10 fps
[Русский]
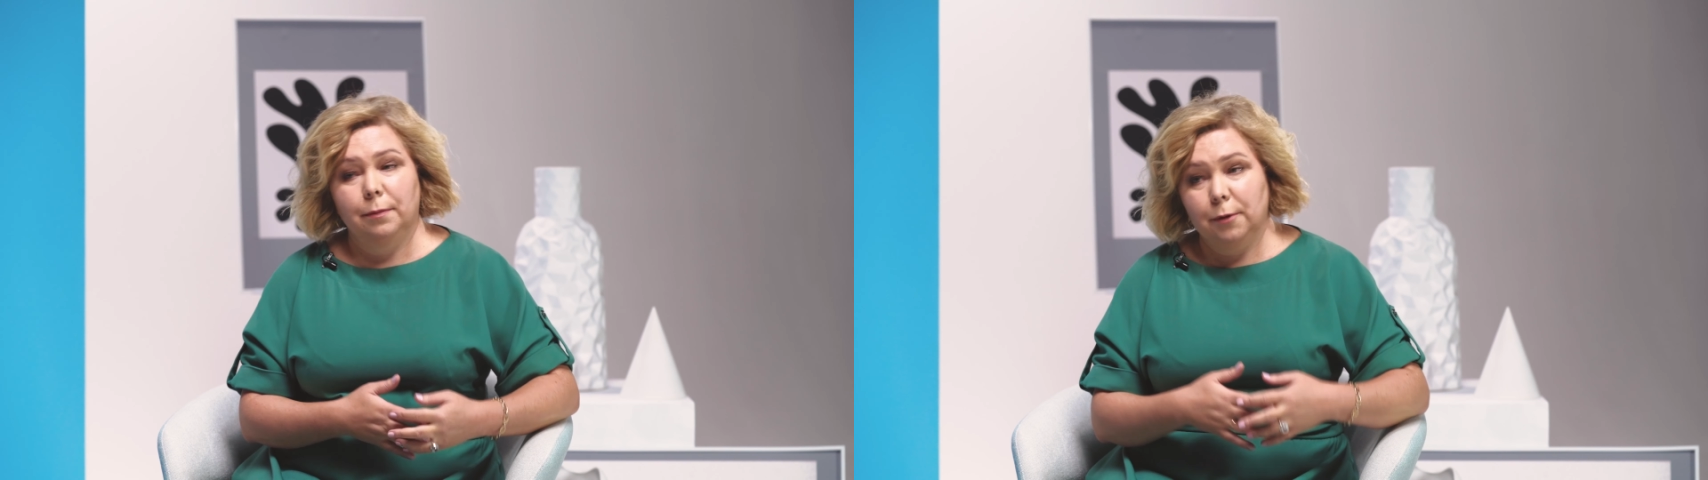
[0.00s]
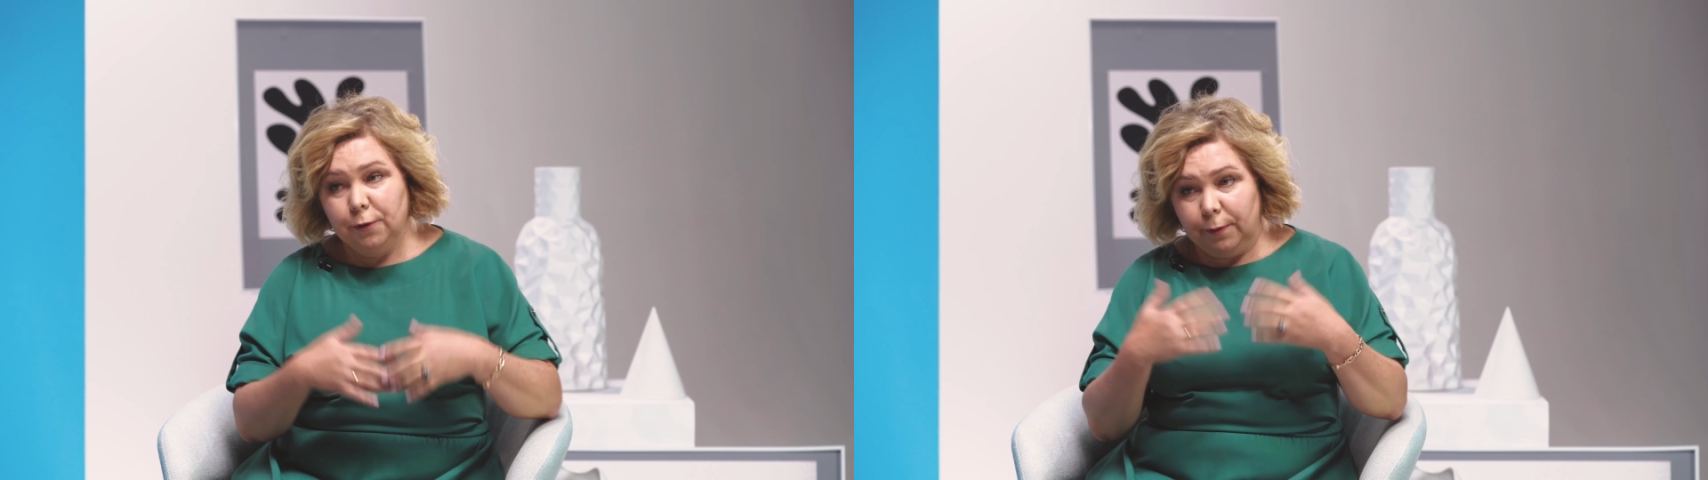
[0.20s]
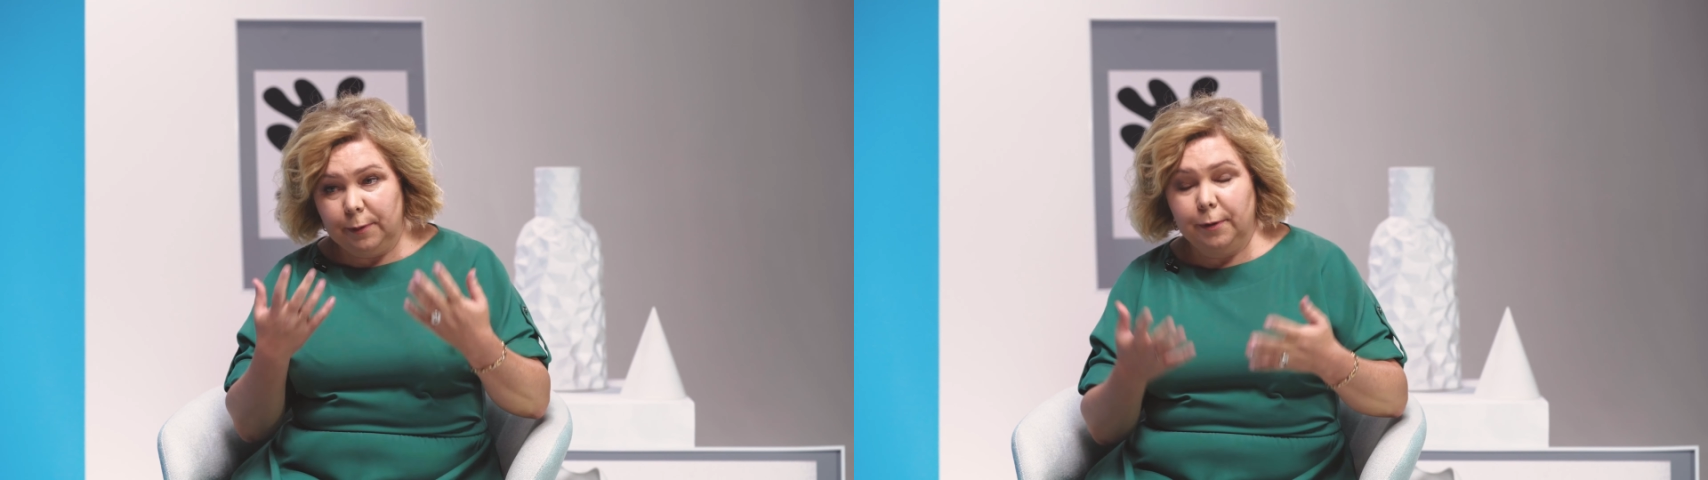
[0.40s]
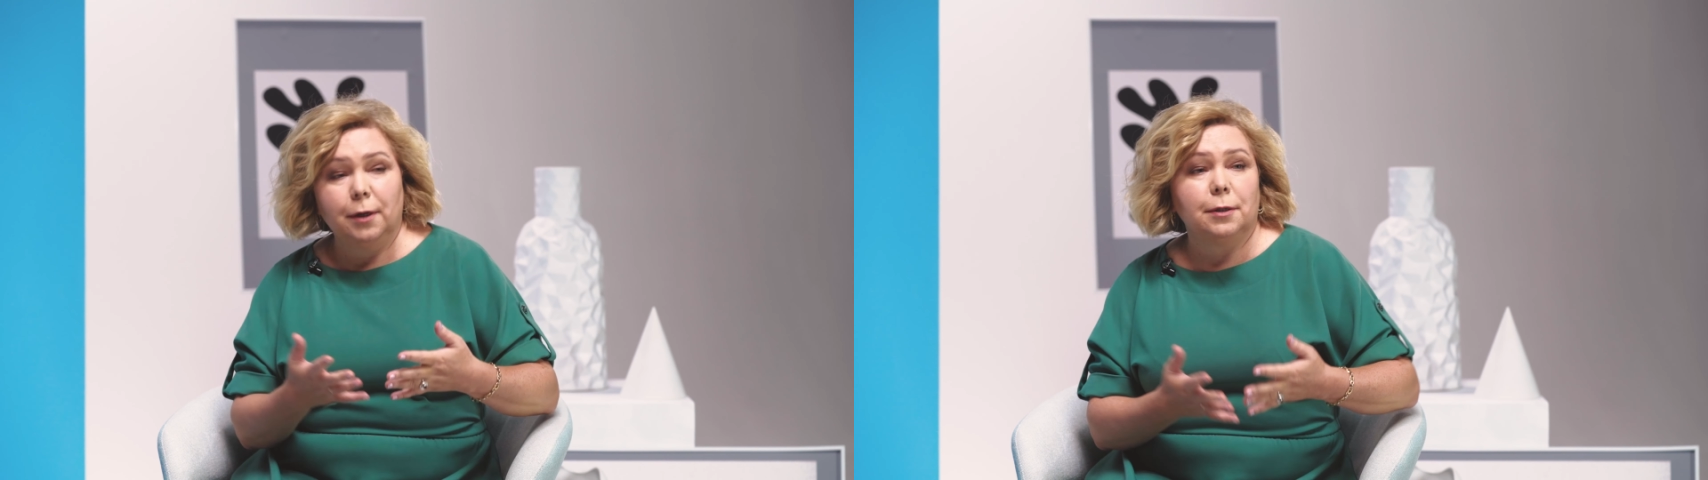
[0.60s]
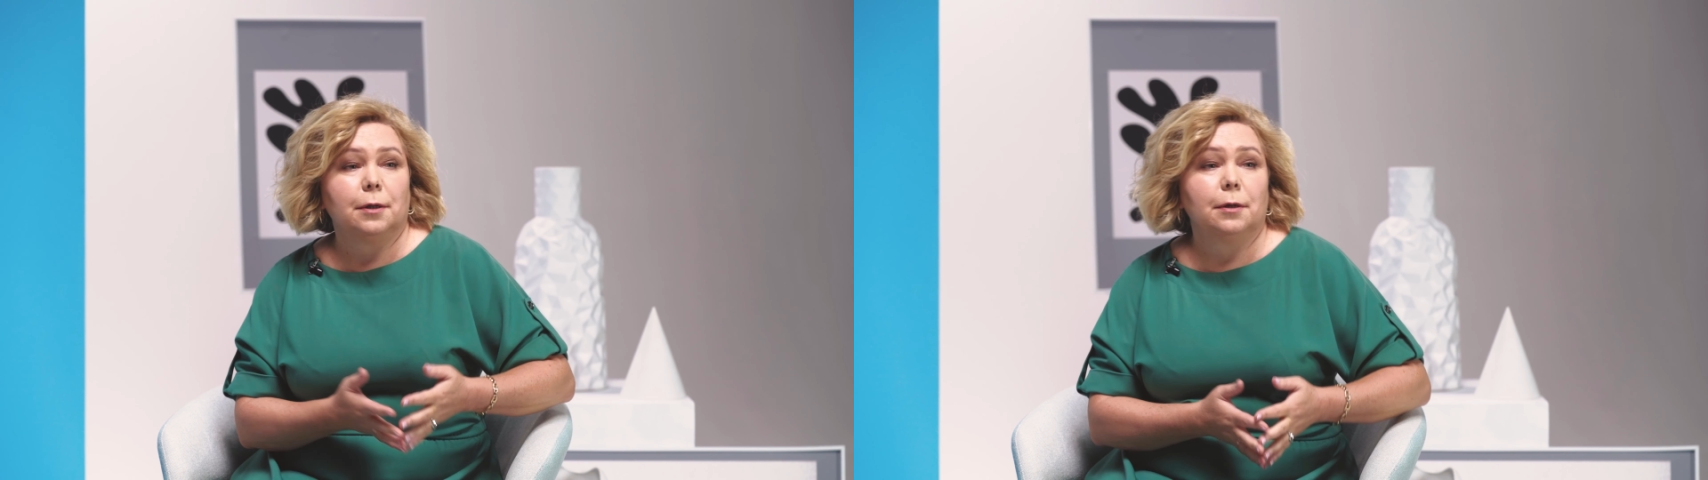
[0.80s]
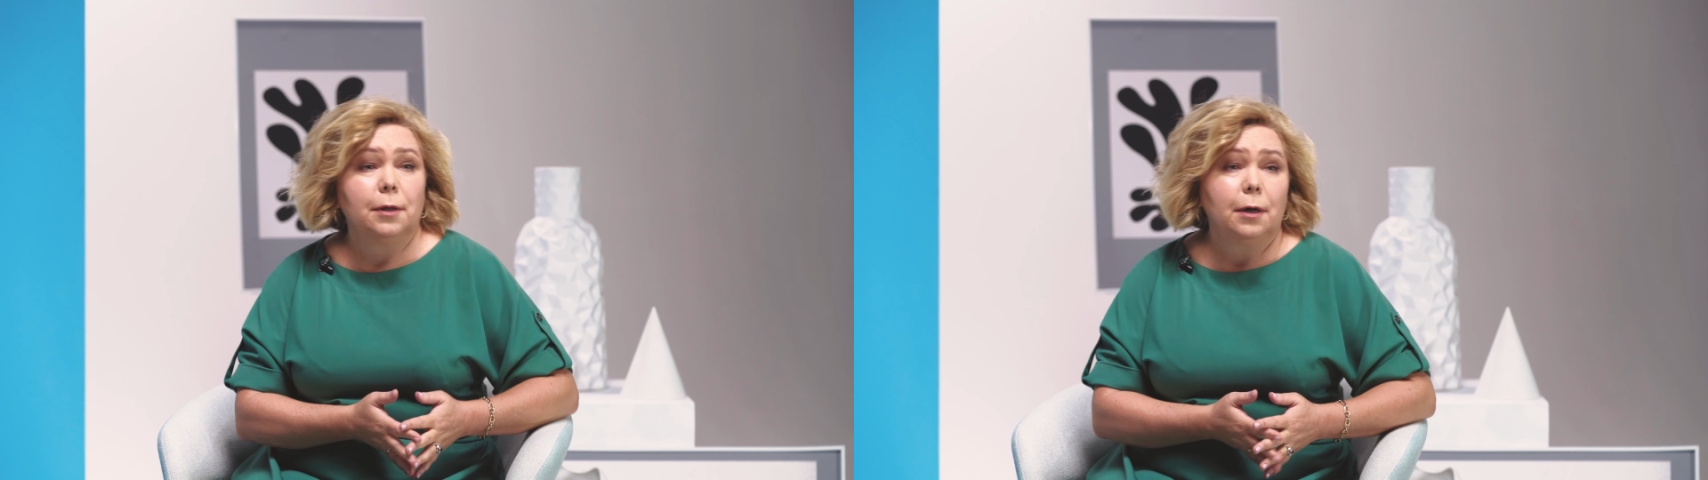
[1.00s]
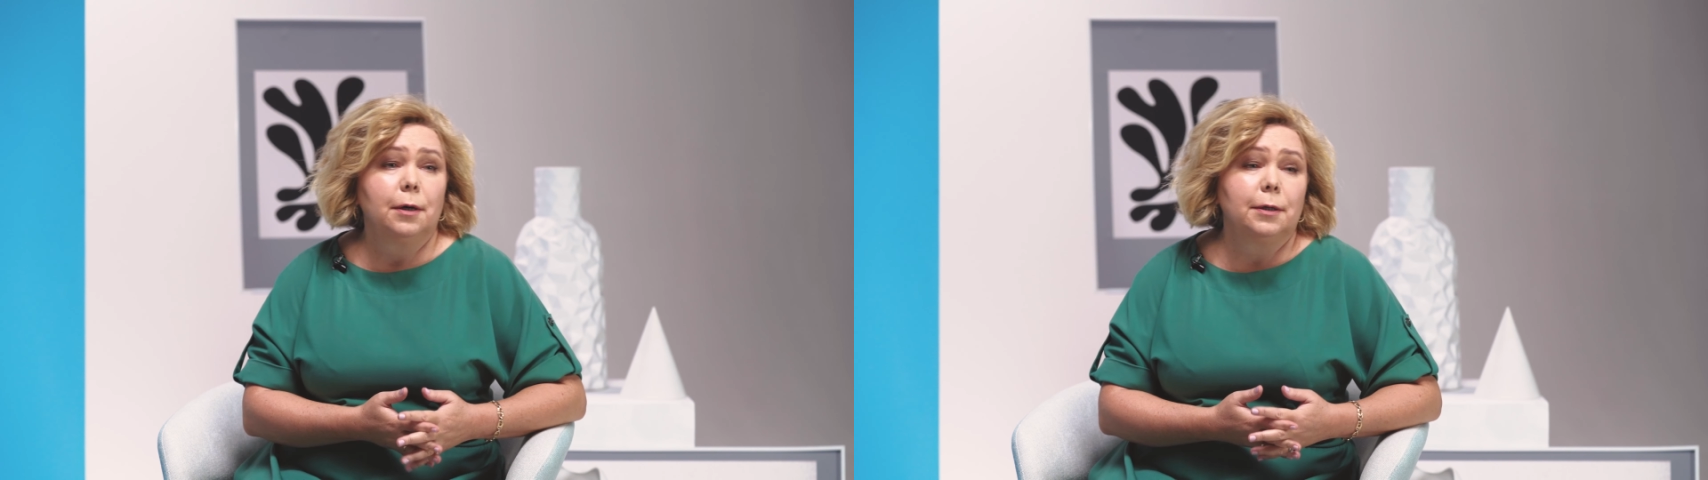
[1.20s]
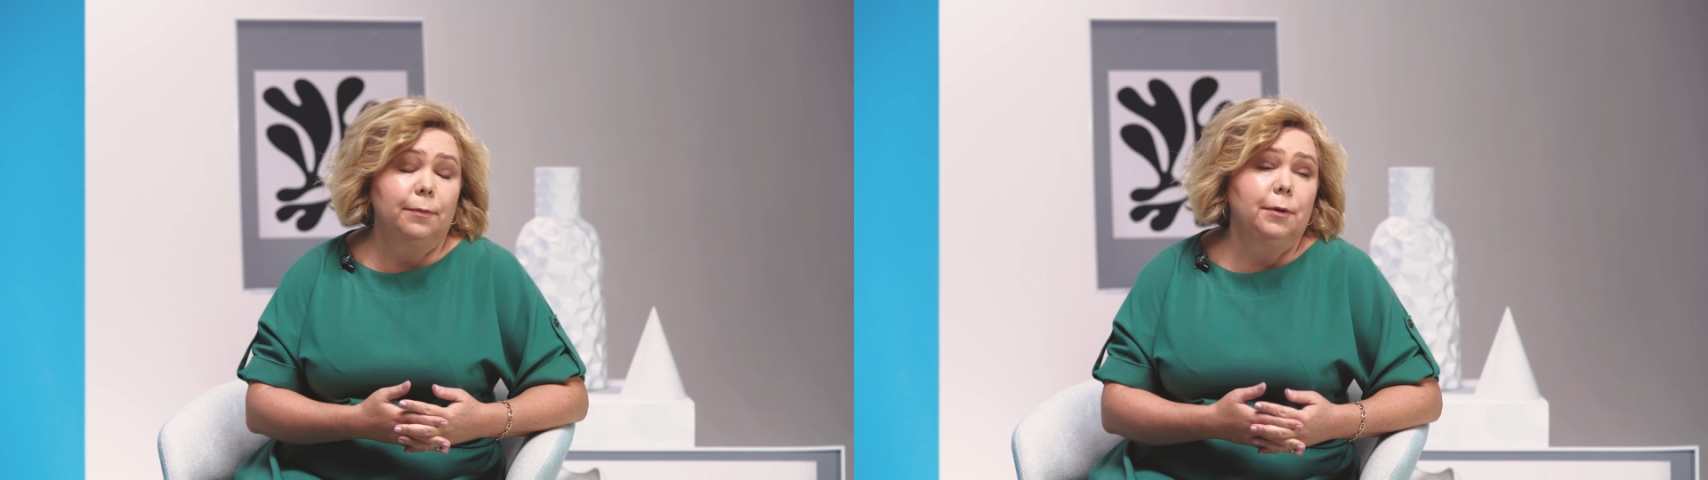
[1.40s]
живопись меняется тогда,
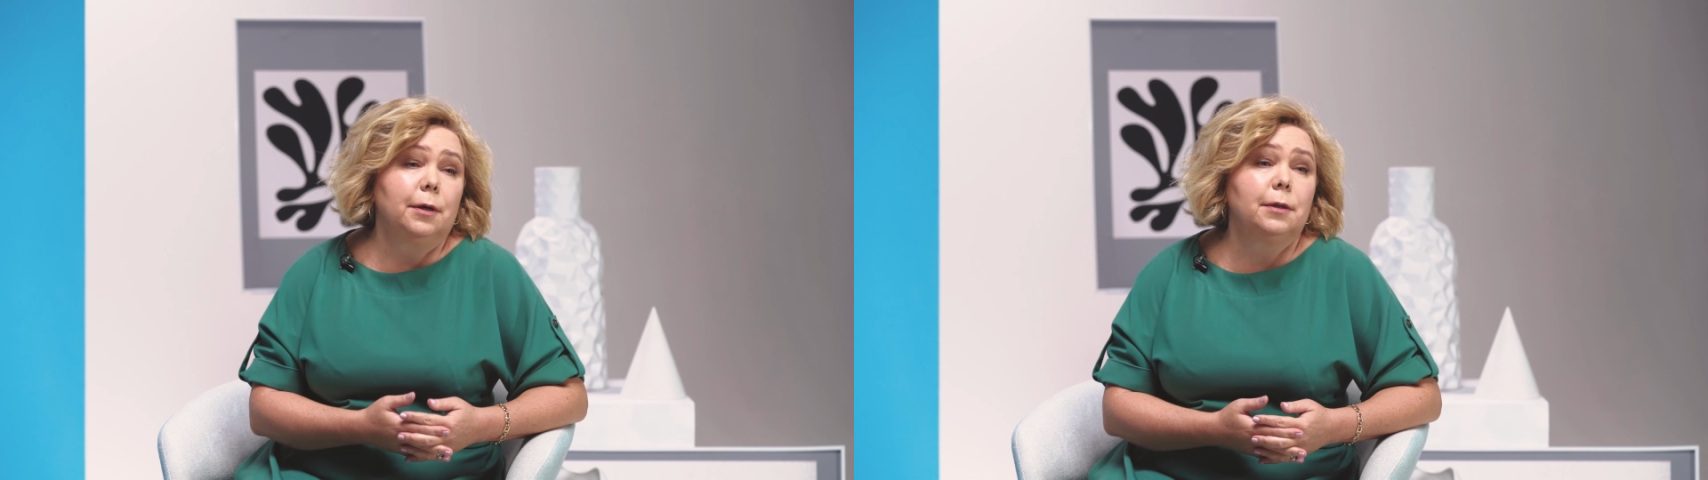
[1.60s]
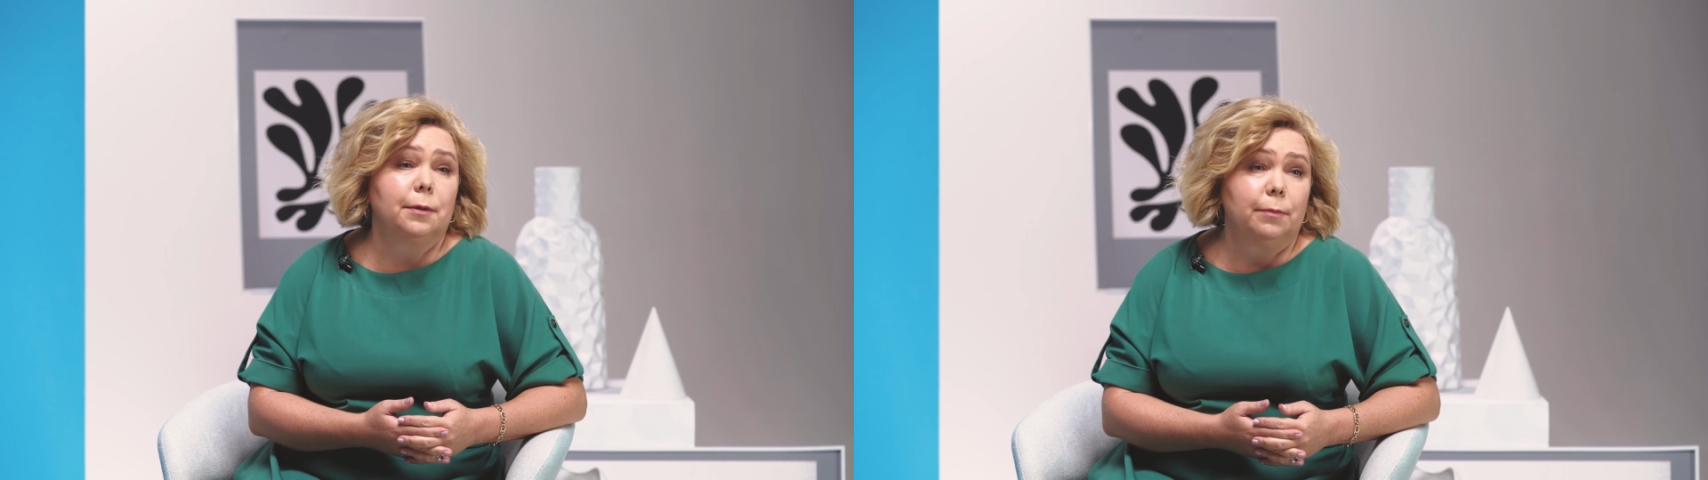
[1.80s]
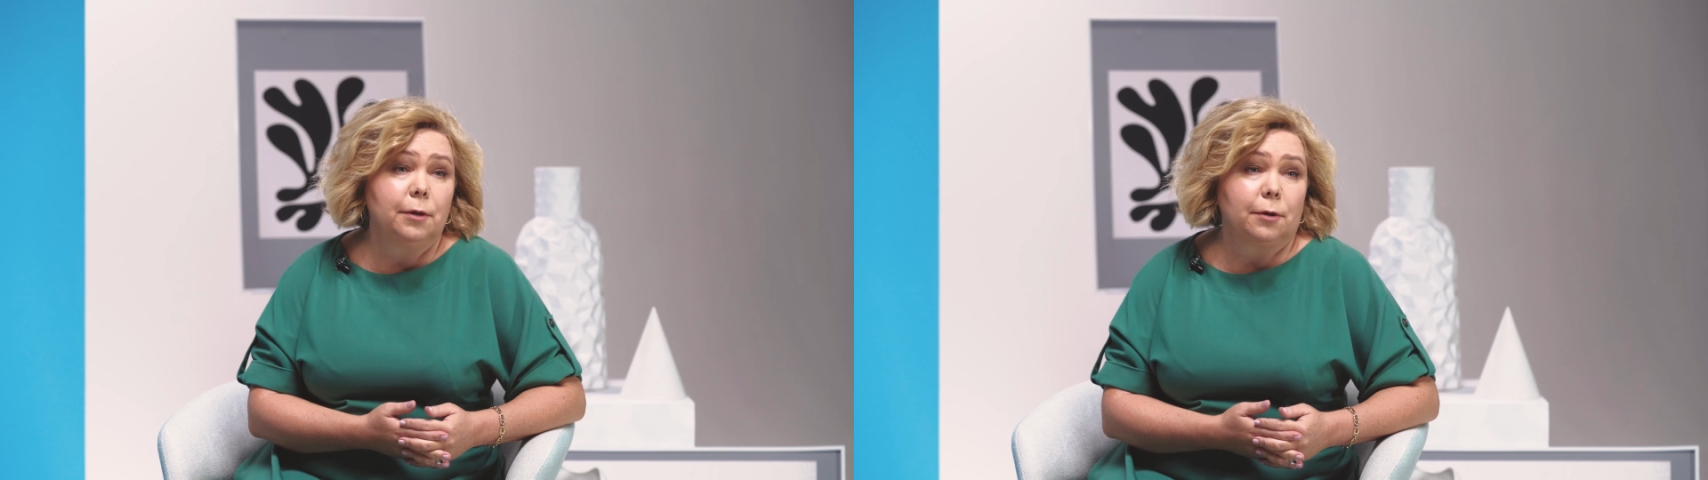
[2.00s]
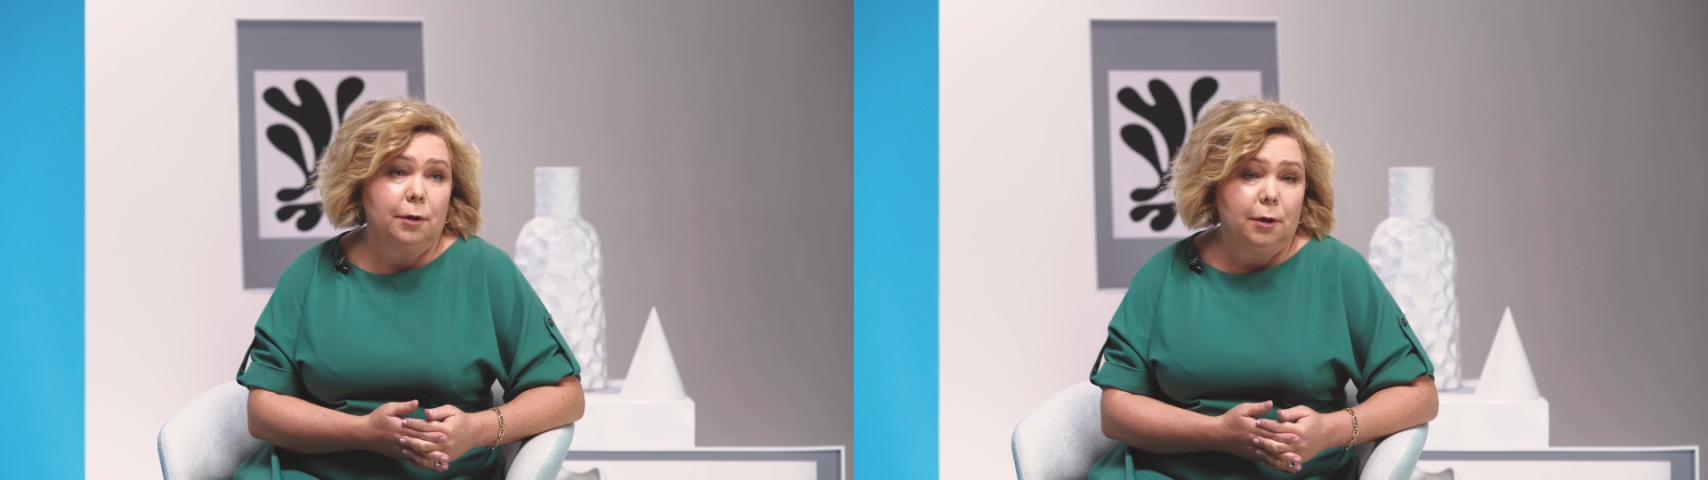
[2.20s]
когда меняется мир.